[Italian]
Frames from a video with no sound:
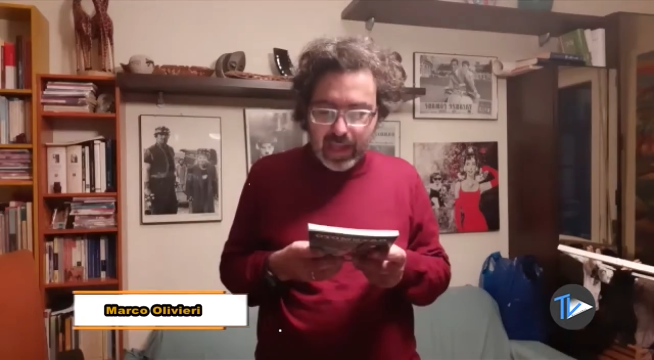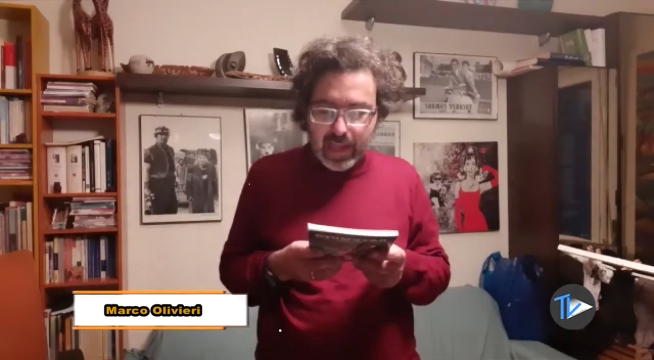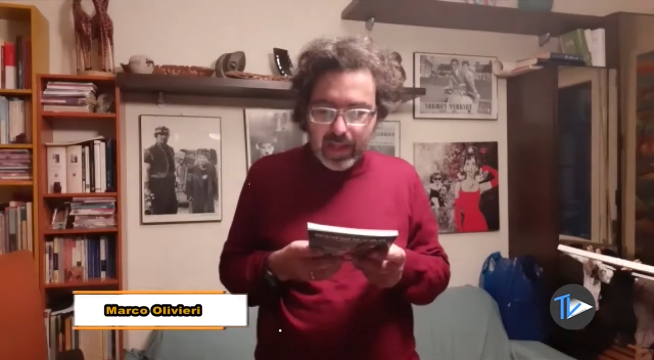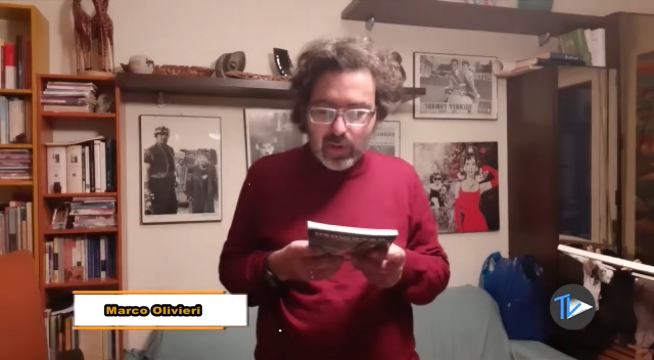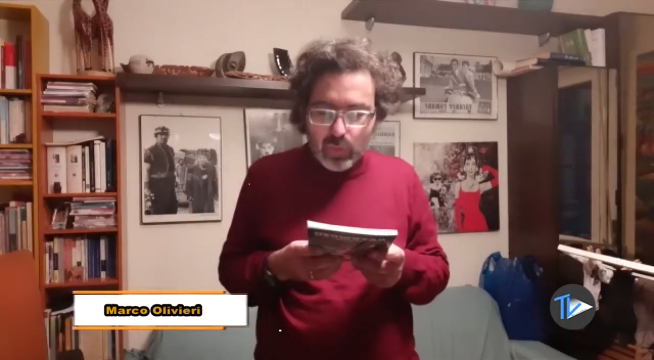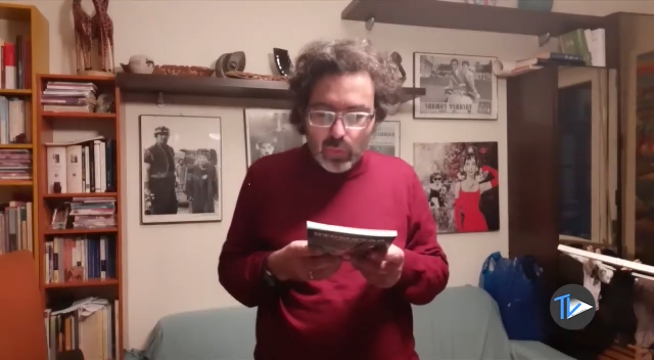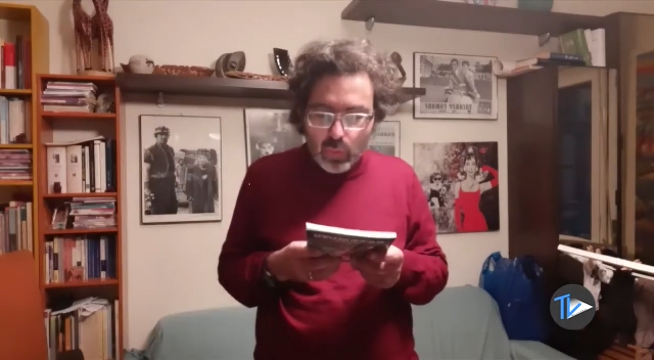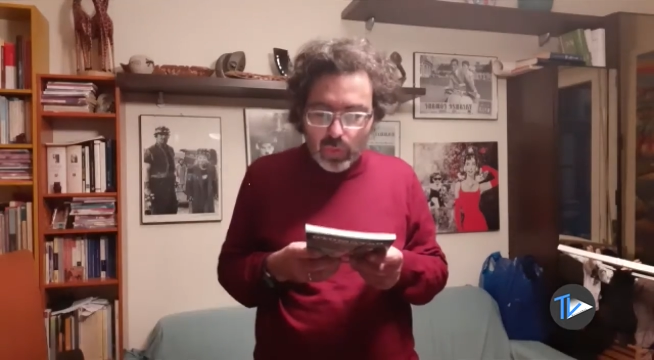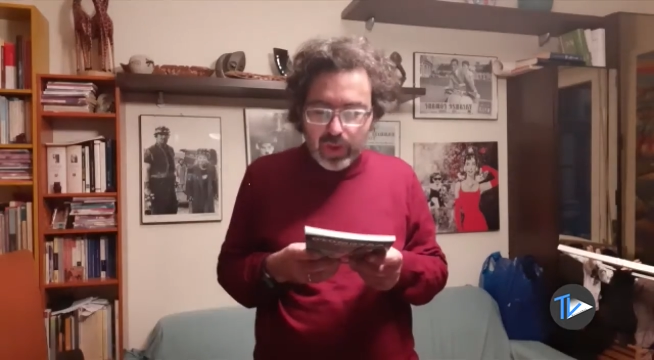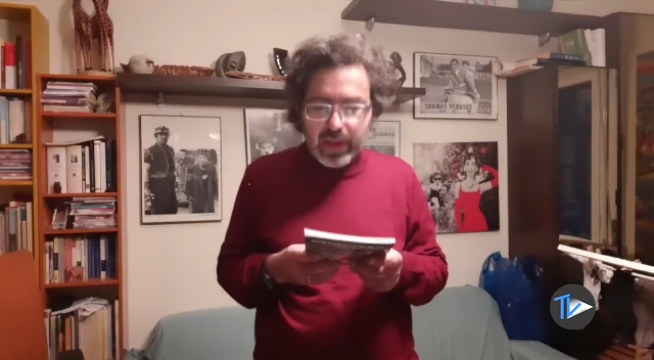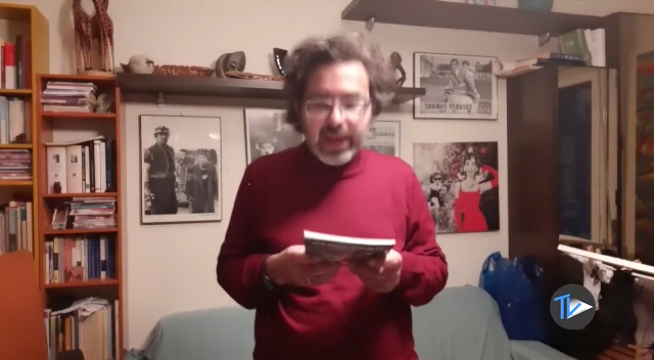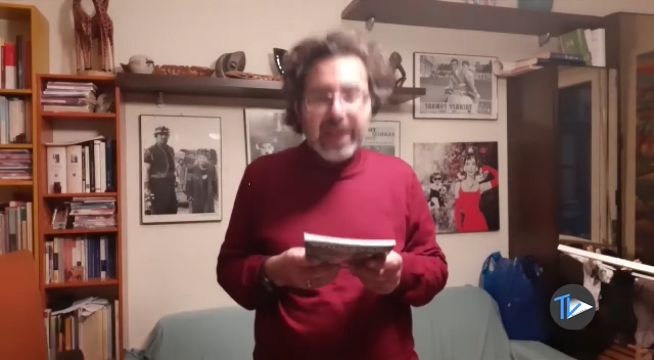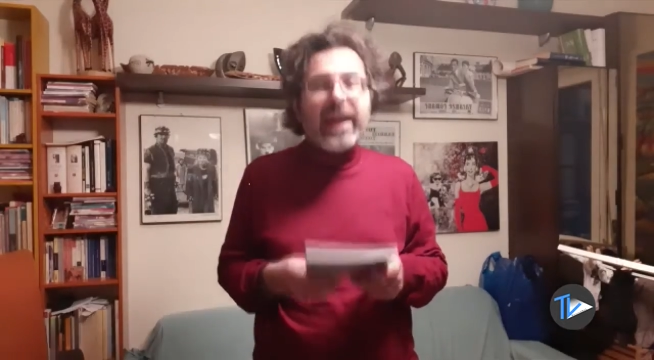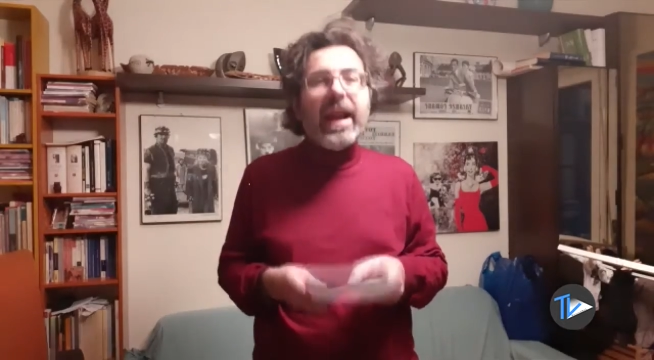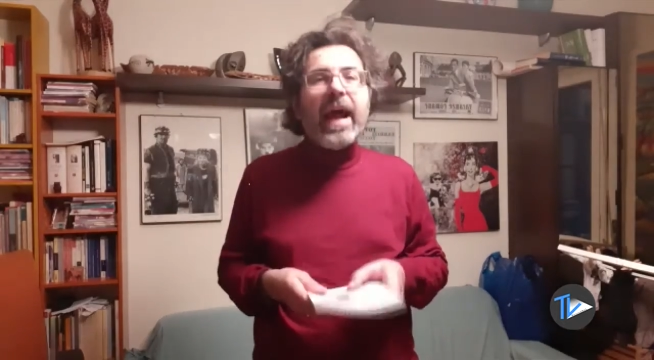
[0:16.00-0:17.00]
È lui
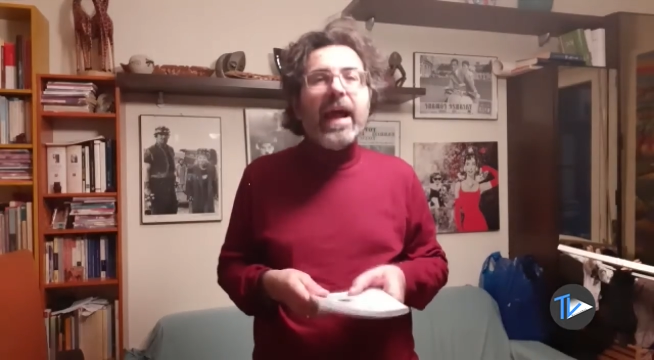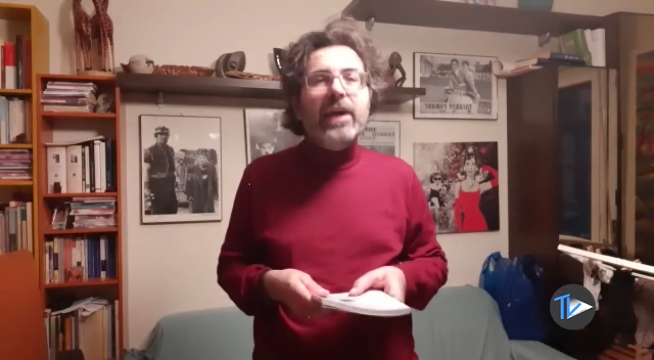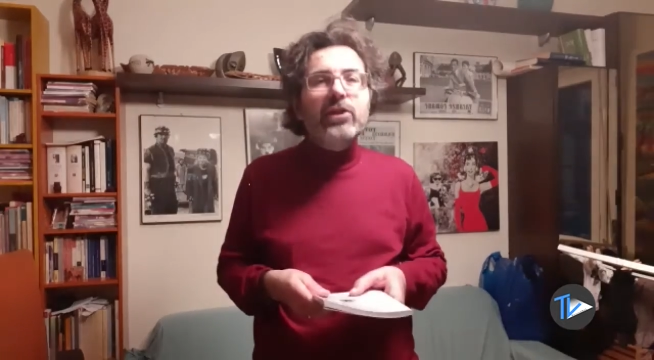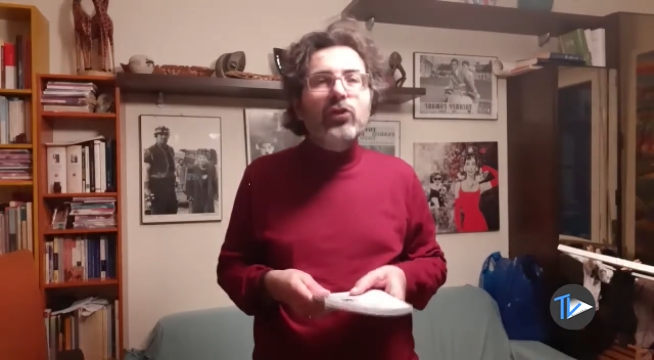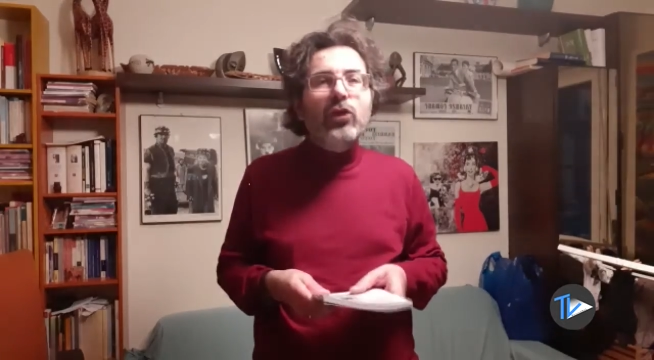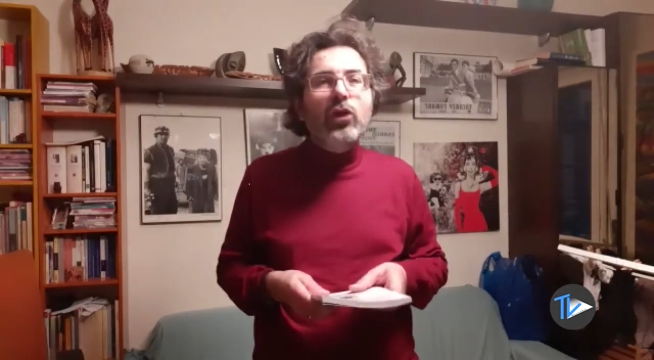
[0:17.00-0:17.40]
la radio,